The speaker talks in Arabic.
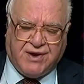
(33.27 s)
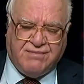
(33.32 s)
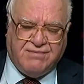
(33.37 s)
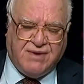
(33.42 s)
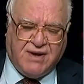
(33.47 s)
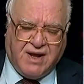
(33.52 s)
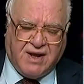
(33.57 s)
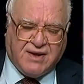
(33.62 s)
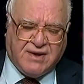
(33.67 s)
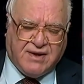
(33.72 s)

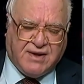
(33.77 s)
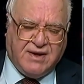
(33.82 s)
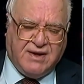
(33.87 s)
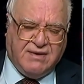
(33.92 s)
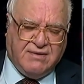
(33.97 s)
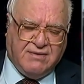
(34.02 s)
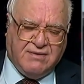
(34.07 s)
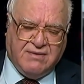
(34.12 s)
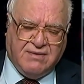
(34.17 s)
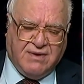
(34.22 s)
بالحقيقة
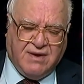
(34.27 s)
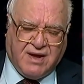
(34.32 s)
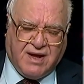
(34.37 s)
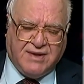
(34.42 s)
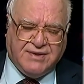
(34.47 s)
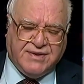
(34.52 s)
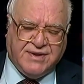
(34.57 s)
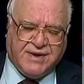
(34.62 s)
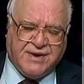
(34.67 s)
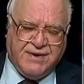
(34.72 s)

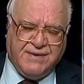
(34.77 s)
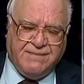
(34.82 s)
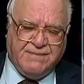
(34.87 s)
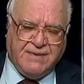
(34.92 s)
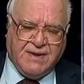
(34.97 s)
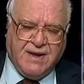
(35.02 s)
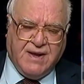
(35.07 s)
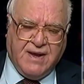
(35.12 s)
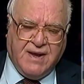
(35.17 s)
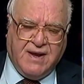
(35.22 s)
أقدره
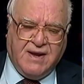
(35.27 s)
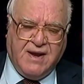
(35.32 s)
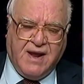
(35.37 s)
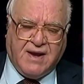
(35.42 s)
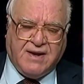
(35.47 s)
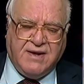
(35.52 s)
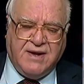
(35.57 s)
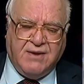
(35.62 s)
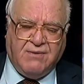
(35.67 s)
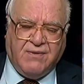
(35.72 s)

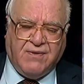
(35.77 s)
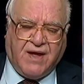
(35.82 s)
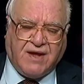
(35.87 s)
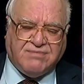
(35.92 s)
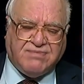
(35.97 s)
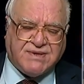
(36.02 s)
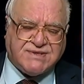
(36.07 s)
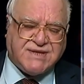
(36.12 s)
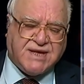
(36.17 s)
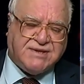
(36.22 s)
لكن
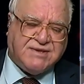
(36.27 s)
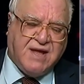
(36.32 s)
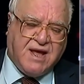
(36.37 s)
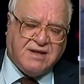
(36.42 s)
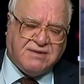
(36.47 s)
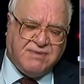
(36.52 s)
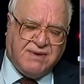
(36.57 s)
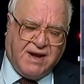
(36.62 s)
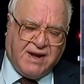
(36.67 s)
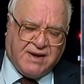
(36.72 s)
وضعت
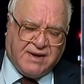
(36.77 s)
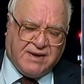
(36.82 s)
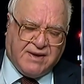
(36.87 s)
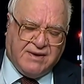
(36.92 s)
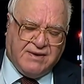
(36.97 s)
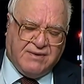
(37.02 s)
مصدات بالحقيقة